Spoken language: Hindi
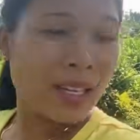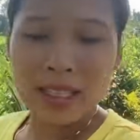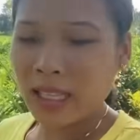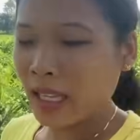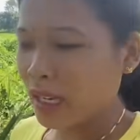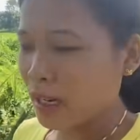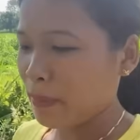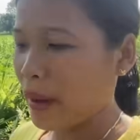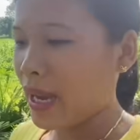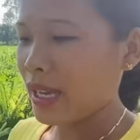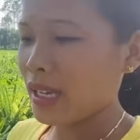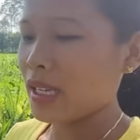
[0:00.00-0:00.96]
नहीं कर
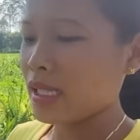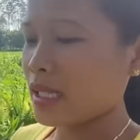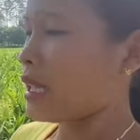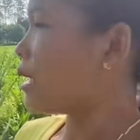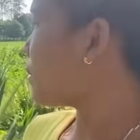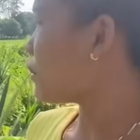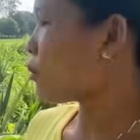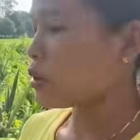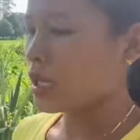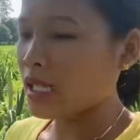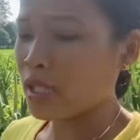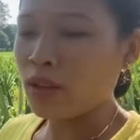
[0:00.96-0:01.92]
पाएगी इसलिए मैं
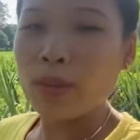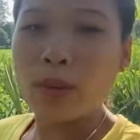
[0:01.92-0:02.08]
मूसा जी को